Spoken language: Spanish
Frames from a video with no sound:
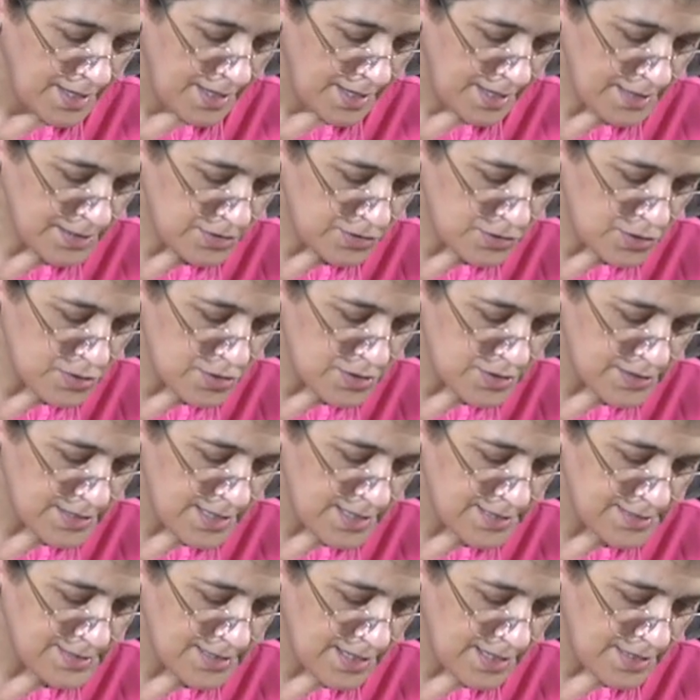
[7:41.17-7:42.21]

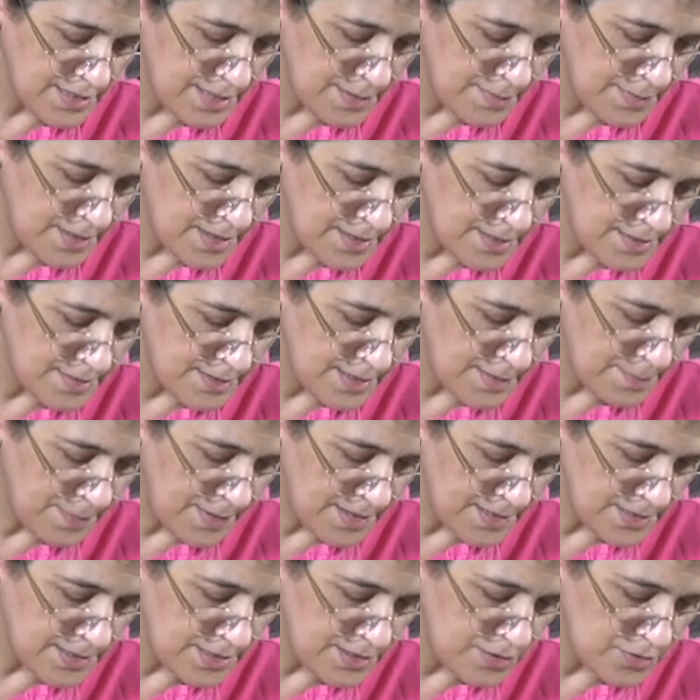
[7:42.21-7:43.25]
Entonces, además del
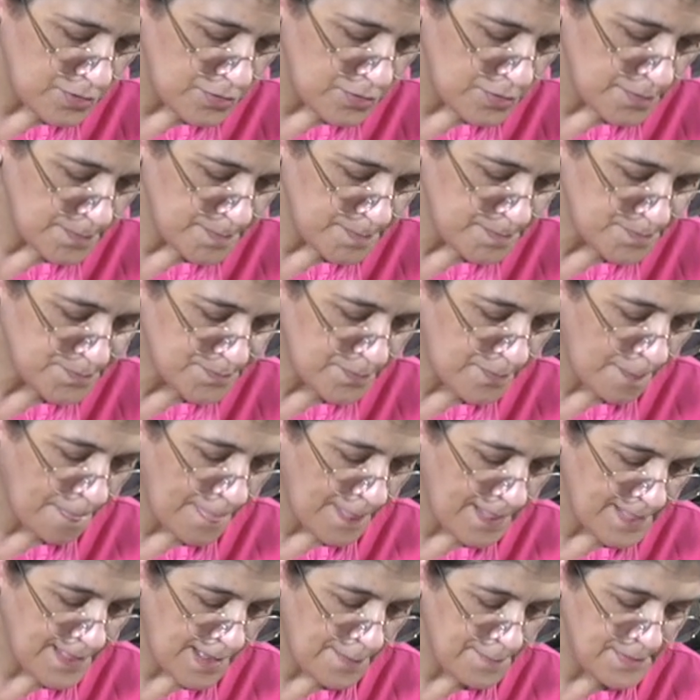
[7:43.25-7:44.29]
pan criollo,
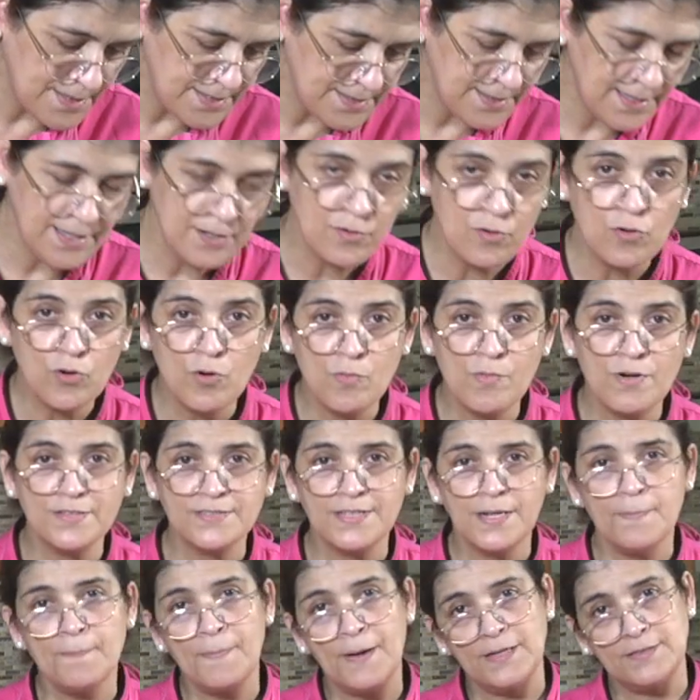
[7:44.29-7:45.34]
también tengo cómo
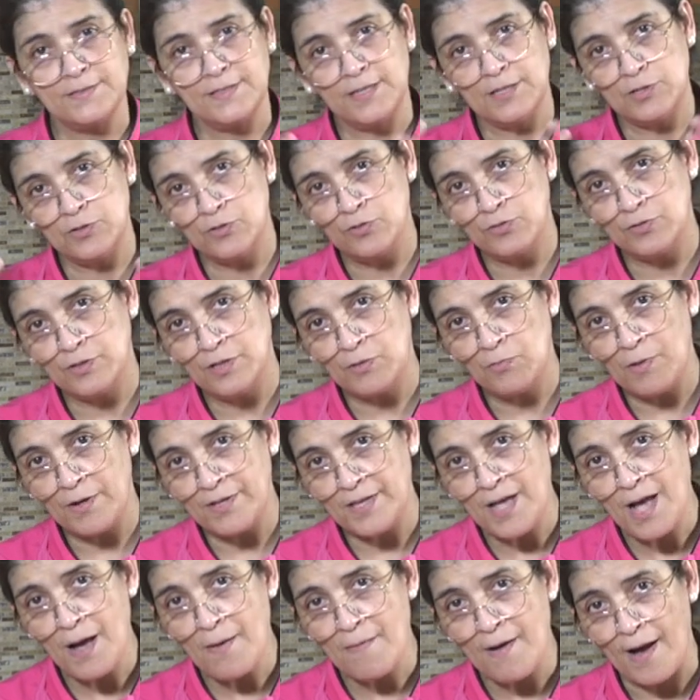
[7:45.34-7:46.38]
hacer pastelillos de
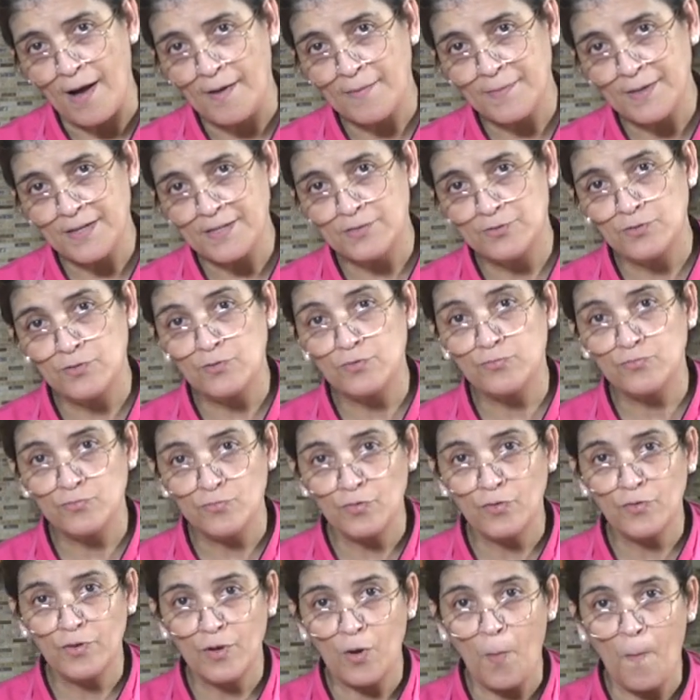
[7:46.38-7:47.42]
guayaba. Eso es
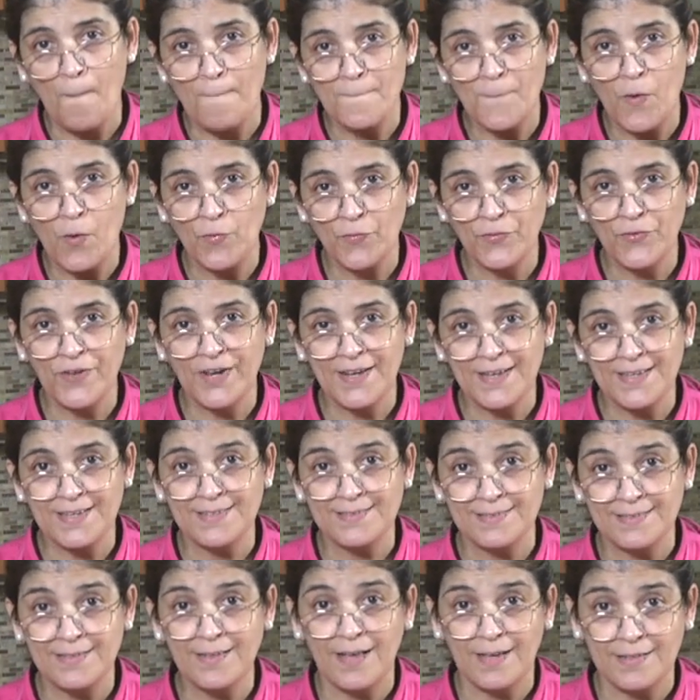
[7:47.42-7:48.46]
uno de los postres
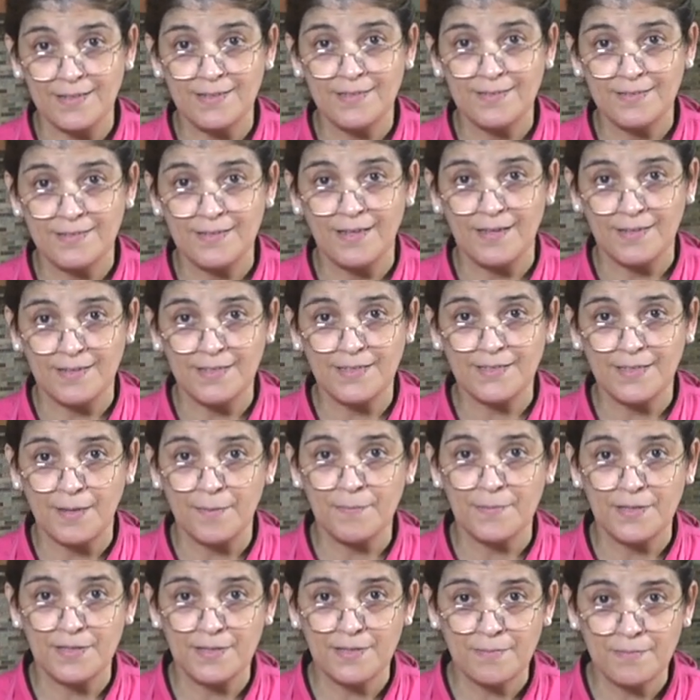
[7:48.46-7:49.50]
que aquí de aquí
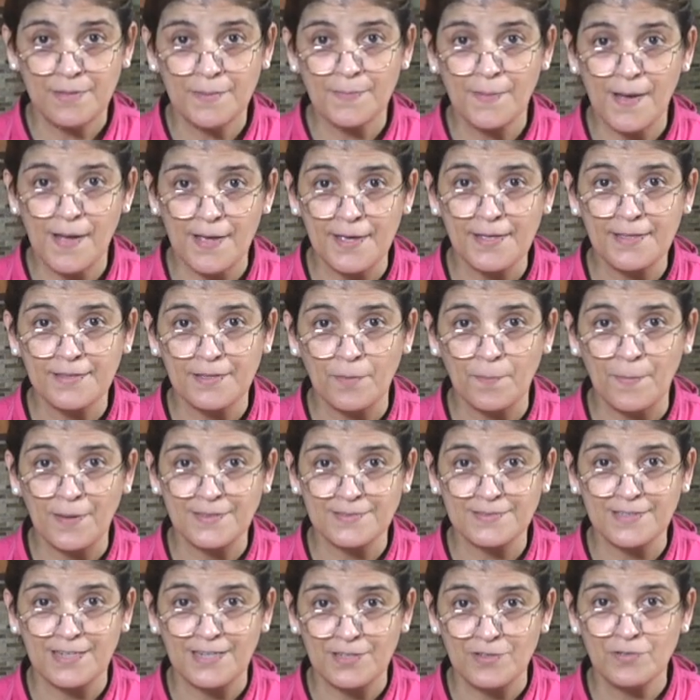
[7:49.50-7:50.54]
también de mi país, de
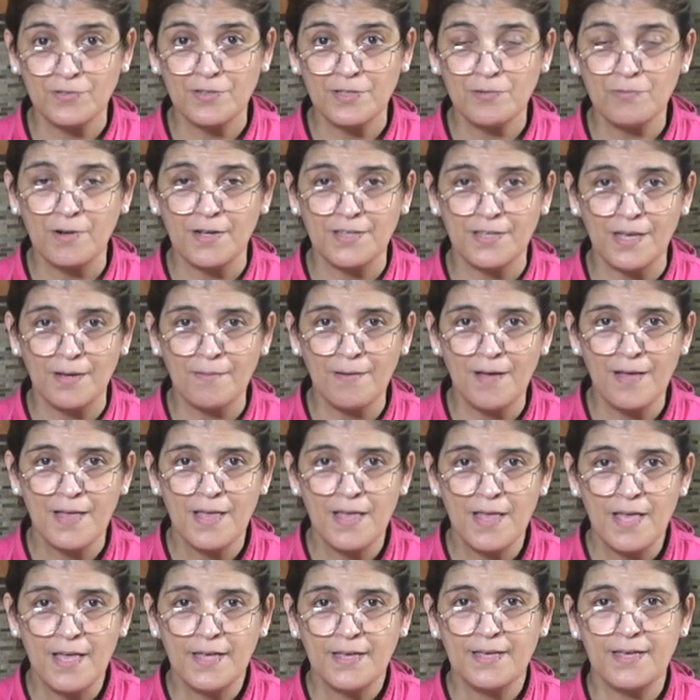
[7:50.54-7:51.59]
pastelillos de guayaba,
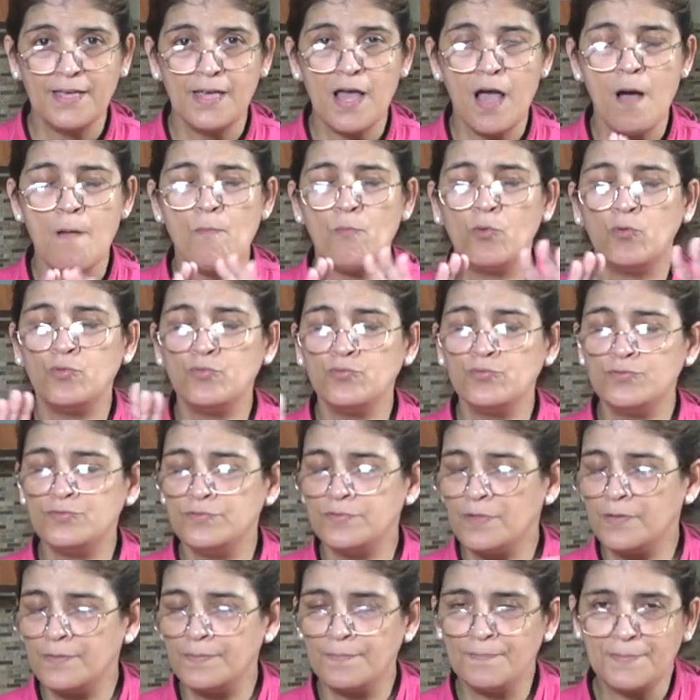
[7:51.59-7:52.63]
que a
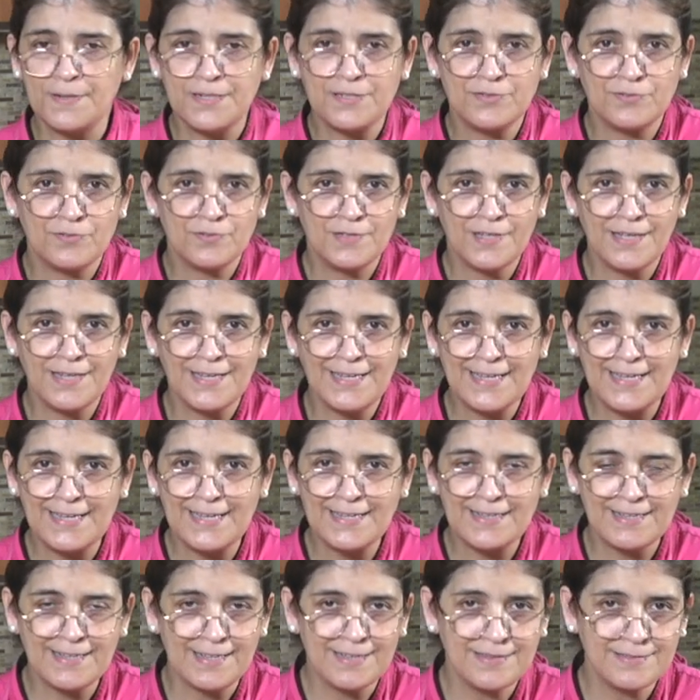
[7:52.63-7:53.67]
muchas personas les
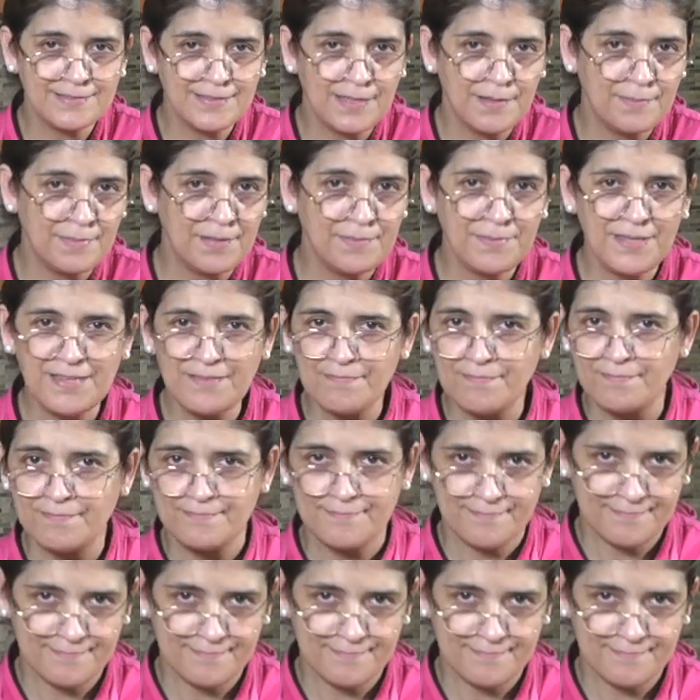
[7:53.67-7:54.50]
encanta, a mí me